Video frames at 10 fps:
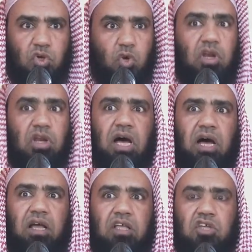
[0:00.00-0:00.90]
هو
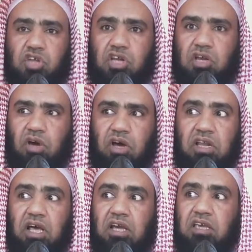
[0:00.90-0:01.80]
الله جل وعلا
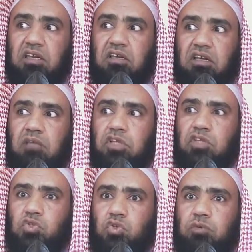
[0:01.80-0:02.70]
لكن لم
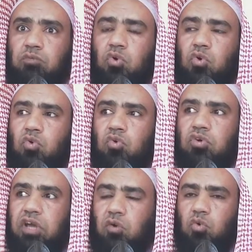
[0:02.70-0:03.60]
ينسبه
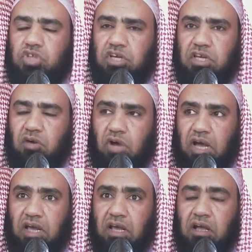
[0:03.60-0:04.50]
له جل وعلا